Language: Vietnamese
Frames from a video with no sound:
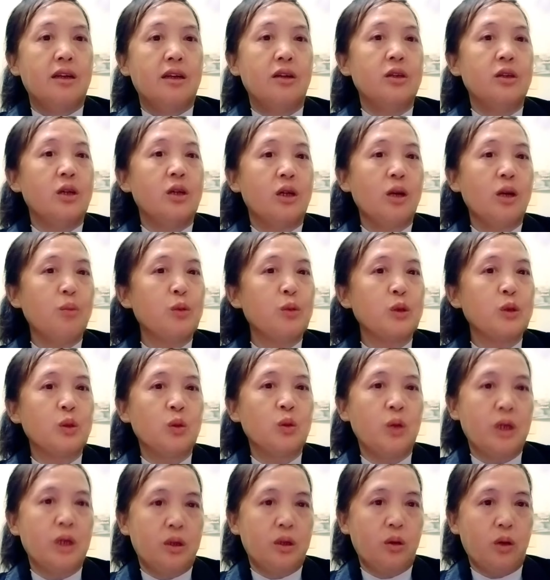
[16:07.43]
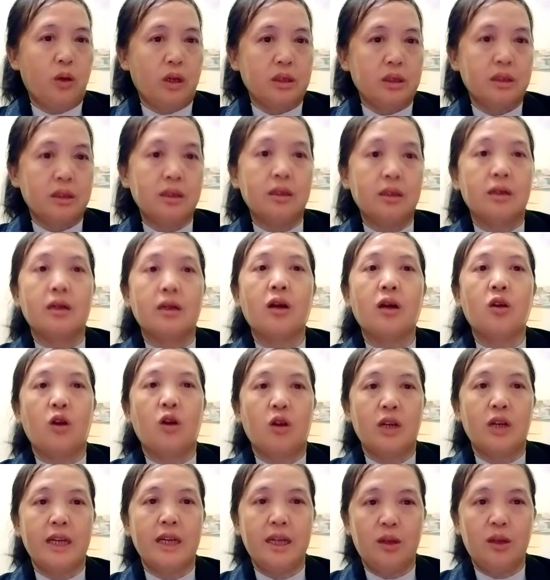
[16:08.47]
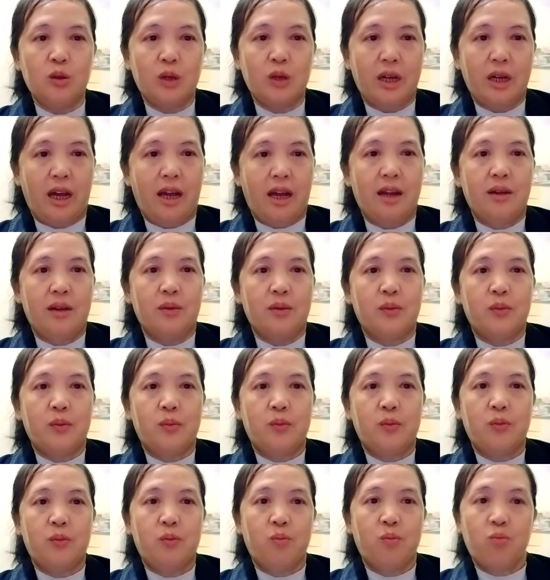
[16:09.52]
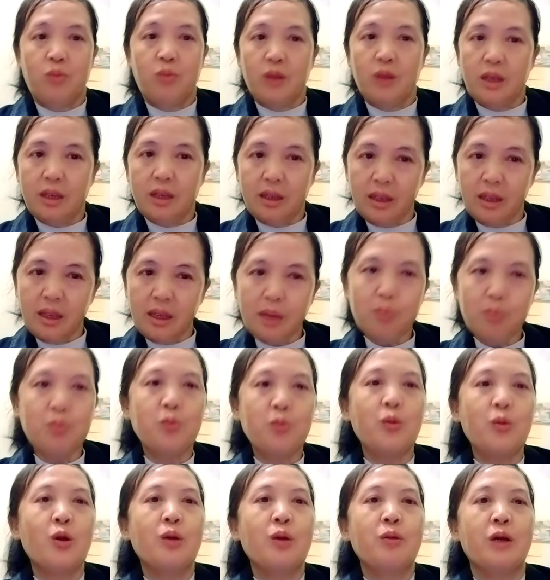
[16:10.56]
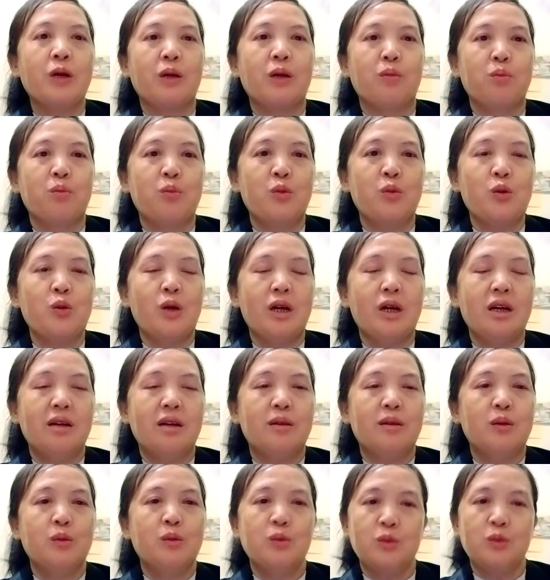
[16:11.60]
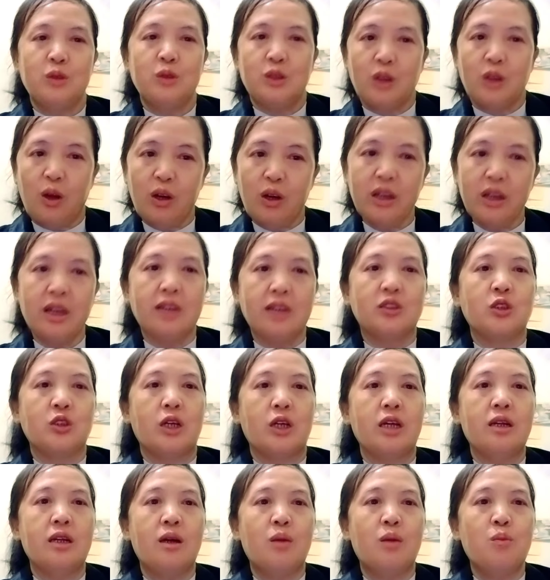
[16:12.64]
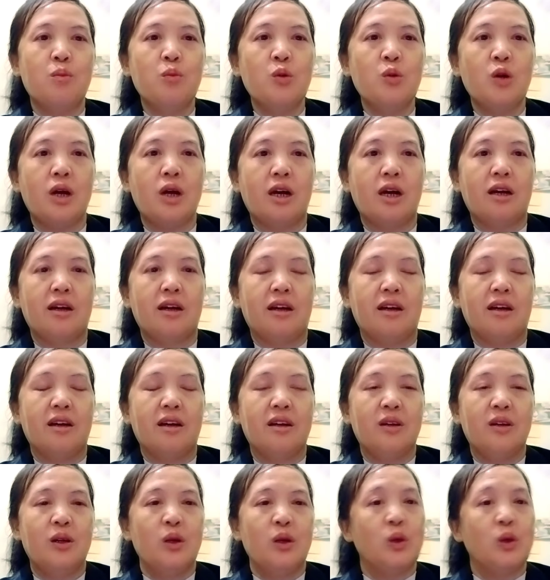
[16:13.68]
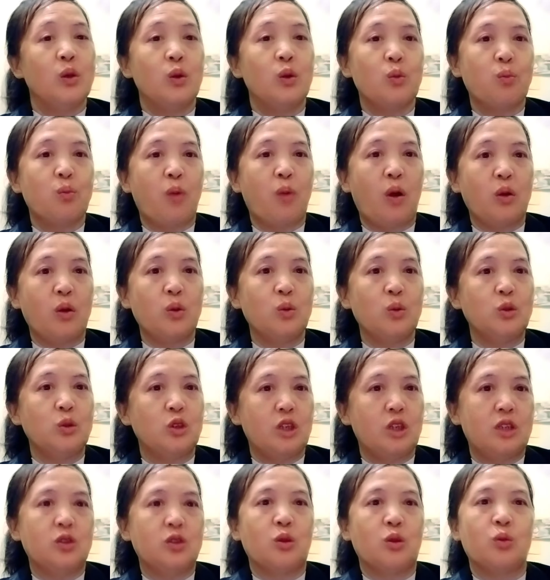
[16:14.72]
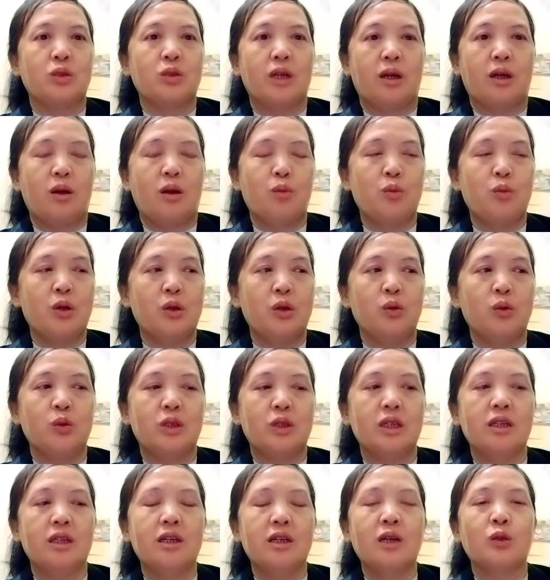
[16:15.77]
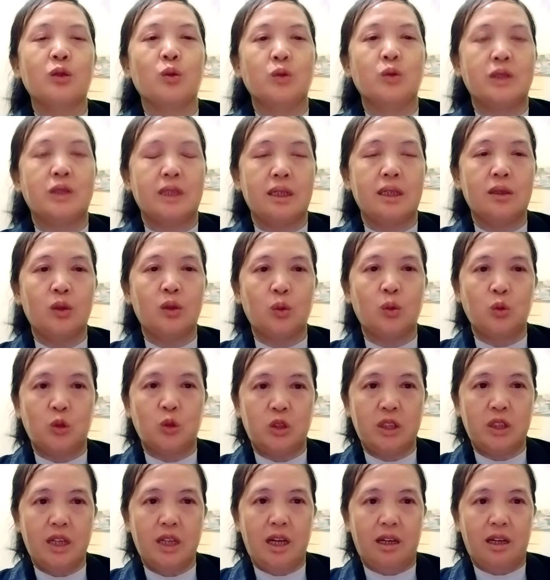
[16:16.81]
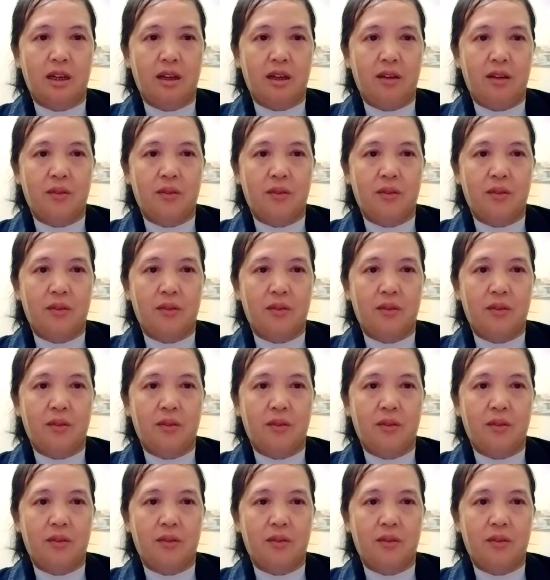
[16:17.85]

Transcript: là giờ có một tuổi đâu khó từ có lọ ly luôn à ít bua phần bua cho nè chế nó mua hả yêu bỏ dùng chuyên trong để khó mua dùng chuyên đó tụt gì tụt xe